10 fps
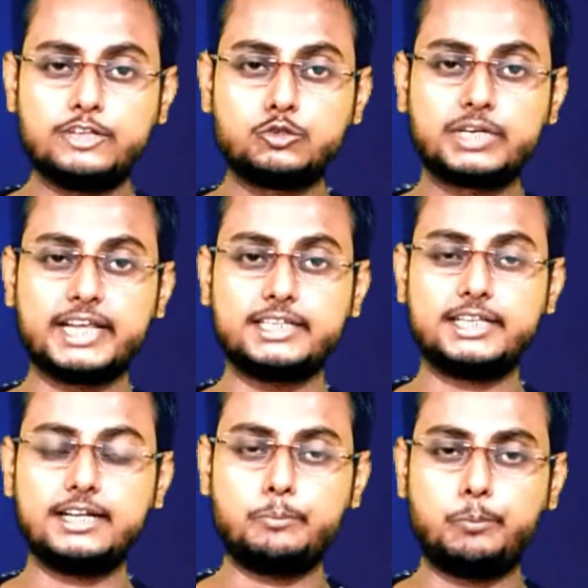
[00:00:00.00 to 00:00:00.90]

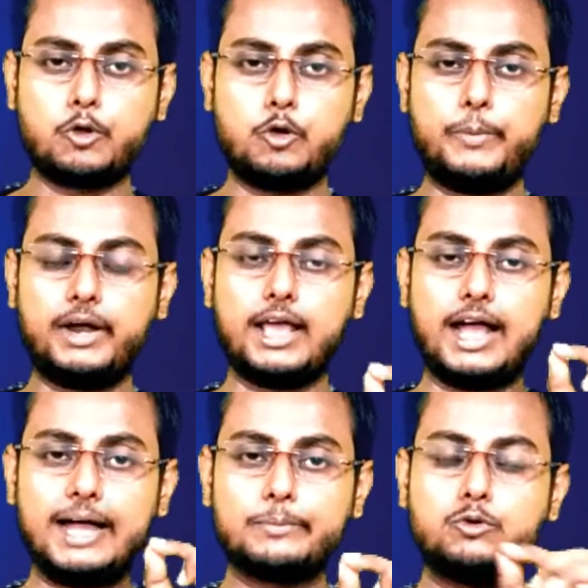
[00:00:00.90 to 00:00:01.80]
एजुकेशन प्रॉपर
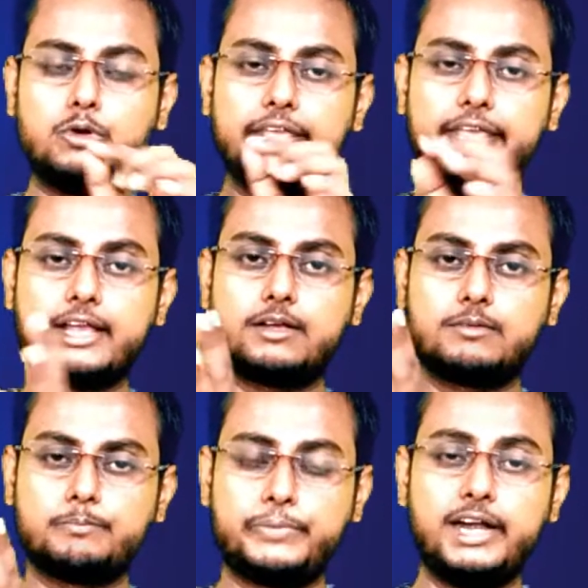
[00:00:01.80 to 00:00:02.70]
आपको एक
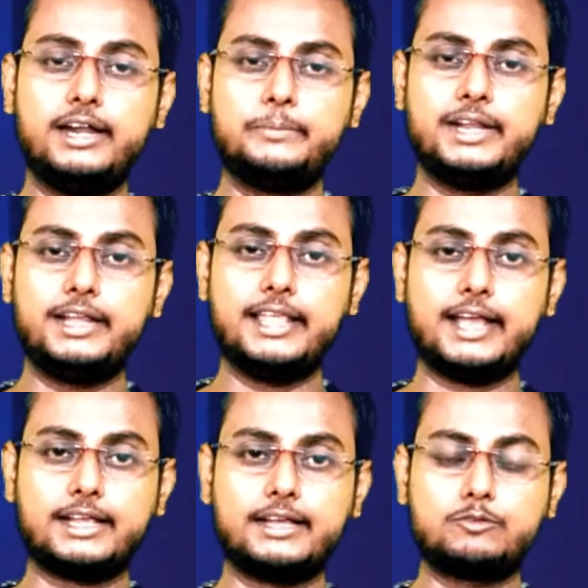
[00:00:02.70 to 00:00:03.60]
फील्ड में ले
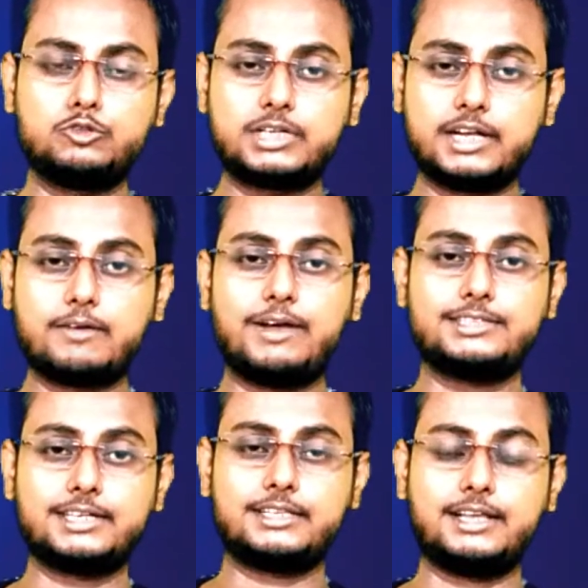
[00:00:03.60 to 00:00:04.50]
जाके कुछ
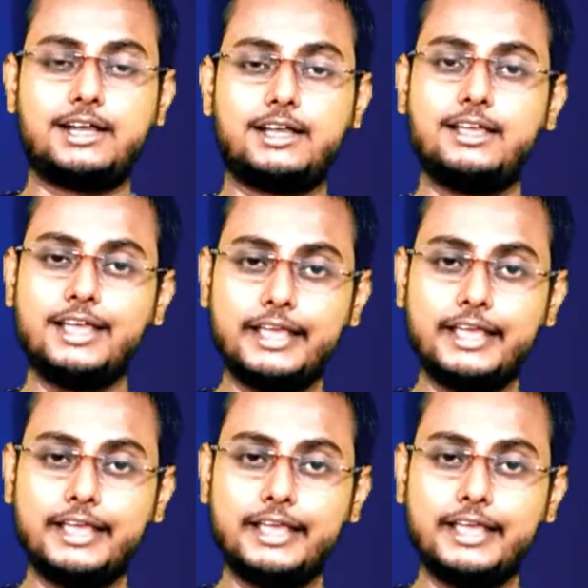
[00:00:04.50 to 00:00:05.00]
करवा सकता है